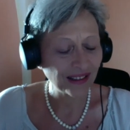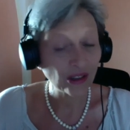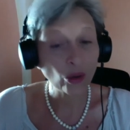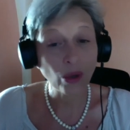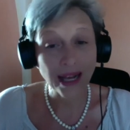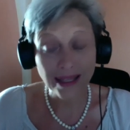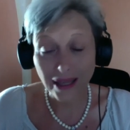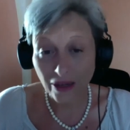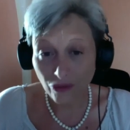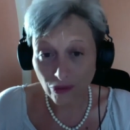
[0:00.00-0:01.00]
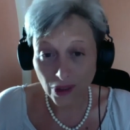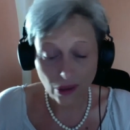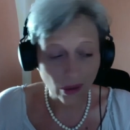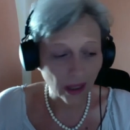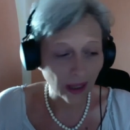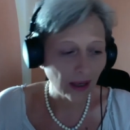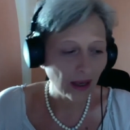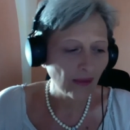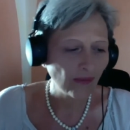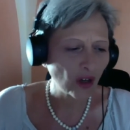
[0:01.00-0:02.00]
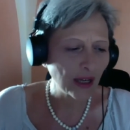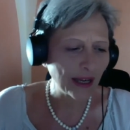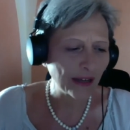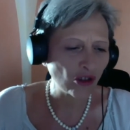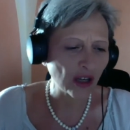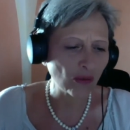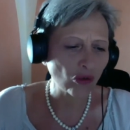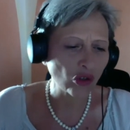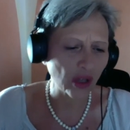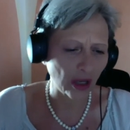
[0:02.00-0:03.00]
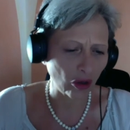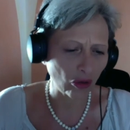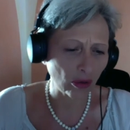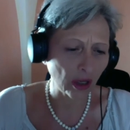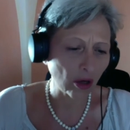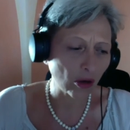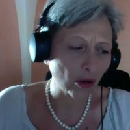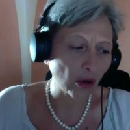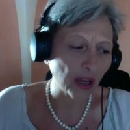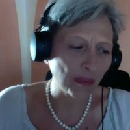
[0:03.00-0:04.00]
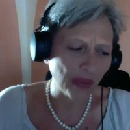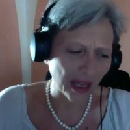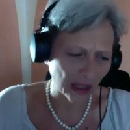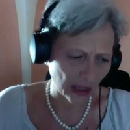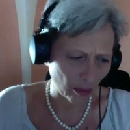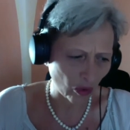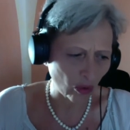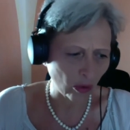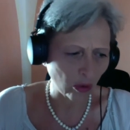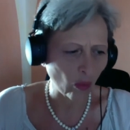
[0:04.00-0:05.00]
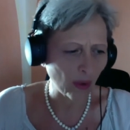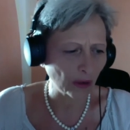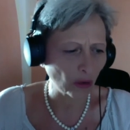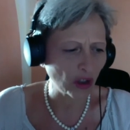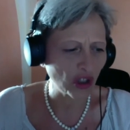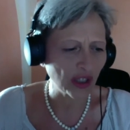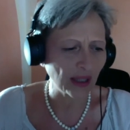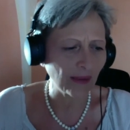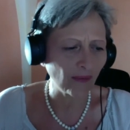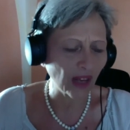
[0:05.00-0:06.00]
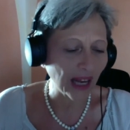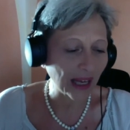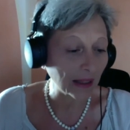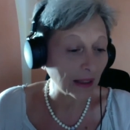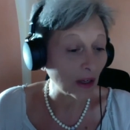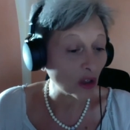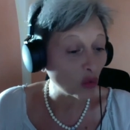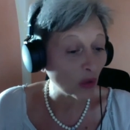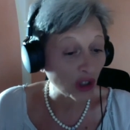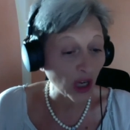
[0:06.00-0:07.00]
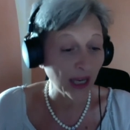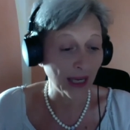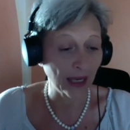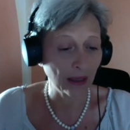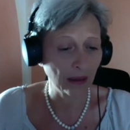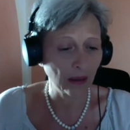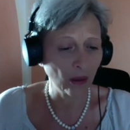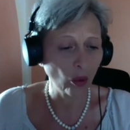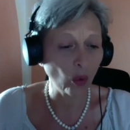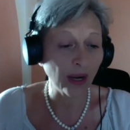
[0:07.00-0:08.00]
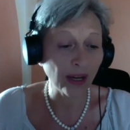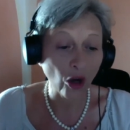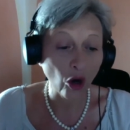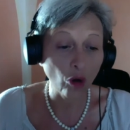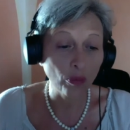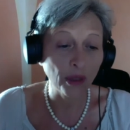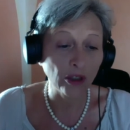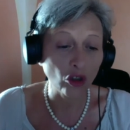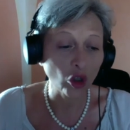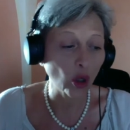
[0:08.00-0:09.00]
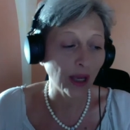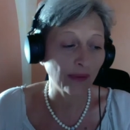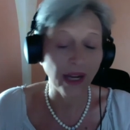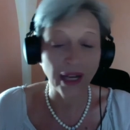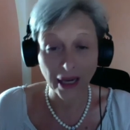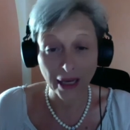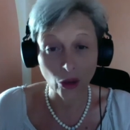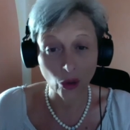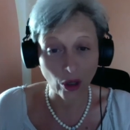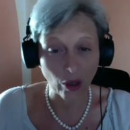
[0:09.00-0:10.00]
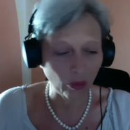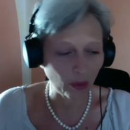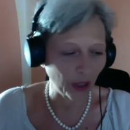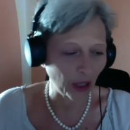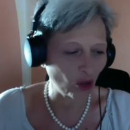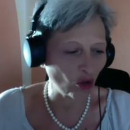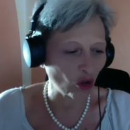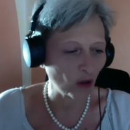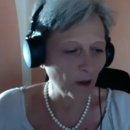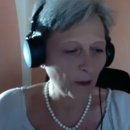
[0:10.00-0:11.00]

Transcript: Durante la funzione volli leggere uno scritto e ricordo che piansi molto quando decisi di infilare nella sua giacca una copia di ciò che avrei letto il pomeriggio.